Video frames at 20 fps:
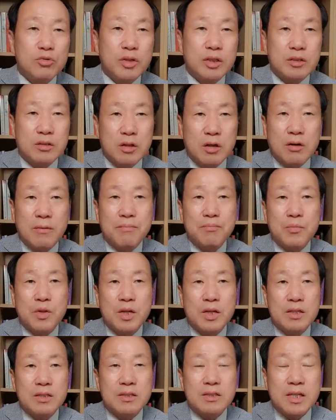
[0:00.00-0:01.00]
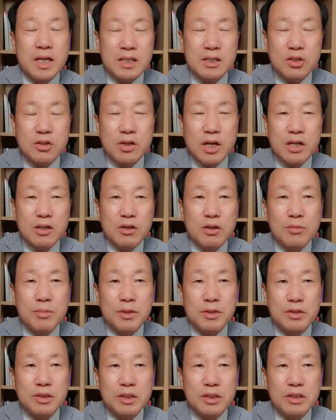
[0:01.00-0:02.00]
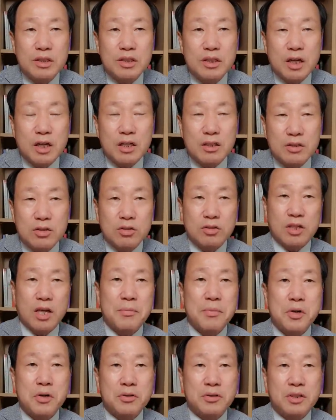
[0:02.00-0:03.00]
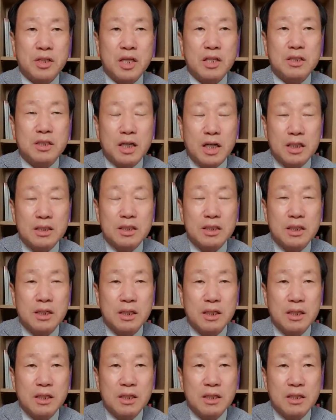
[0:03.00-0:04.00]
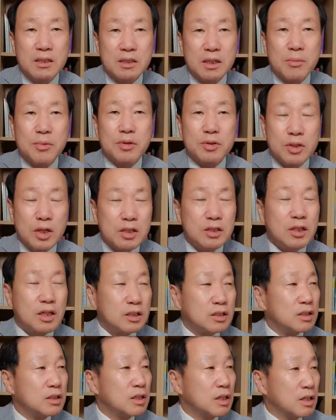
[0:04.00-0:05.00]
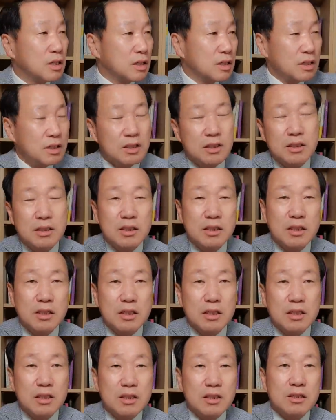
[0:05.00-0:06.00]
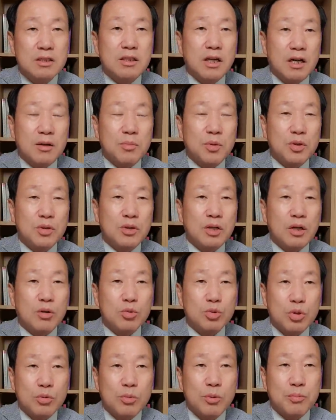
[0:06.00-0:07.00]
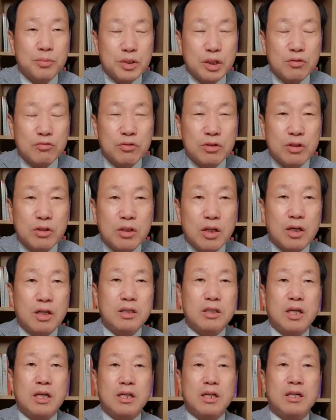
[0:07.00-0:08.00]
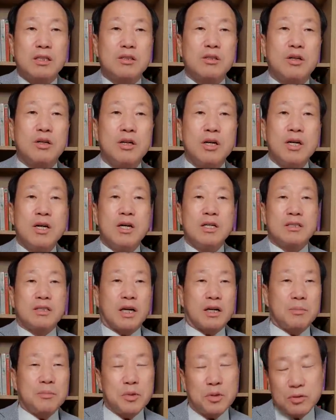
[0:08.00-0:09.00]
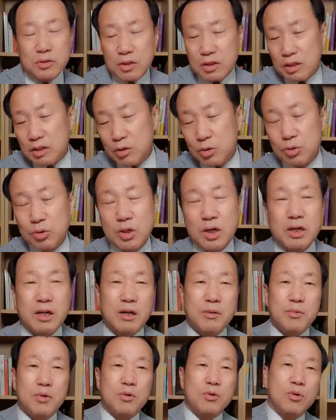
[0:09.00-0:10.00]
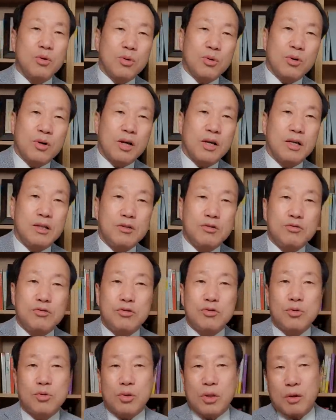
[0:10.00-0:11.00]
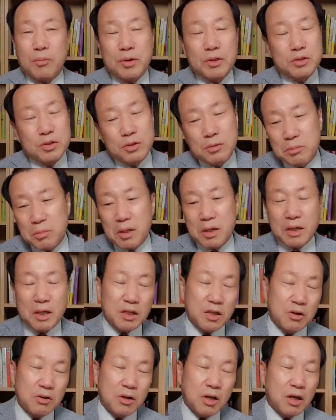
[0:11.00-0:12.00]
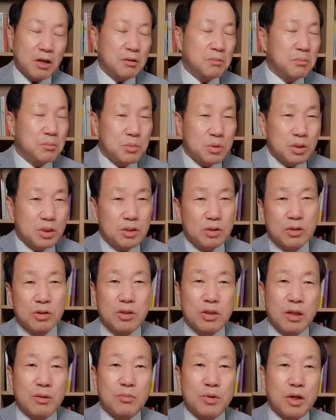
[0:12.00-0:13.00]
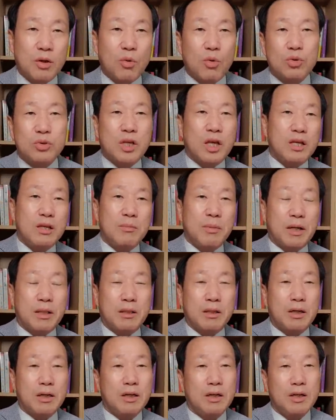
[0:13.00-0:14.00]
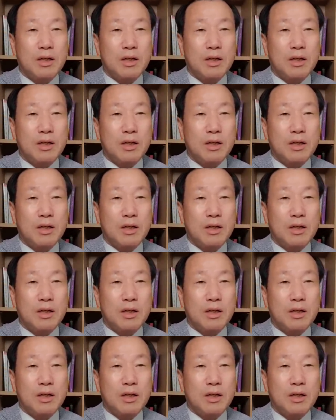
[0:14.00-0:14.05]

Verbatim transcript: 위해서 자정의 열병식을 시작해서 새벽 3시까지 새벽 3시까지 음? 그 장병들하고 전부 붙잡고 있는데 그 자리에서 장병들이 그동안에 뭐 코로나19 그 다음에 전박의 경계금 뭐 이런 것 때문에 고생이 많다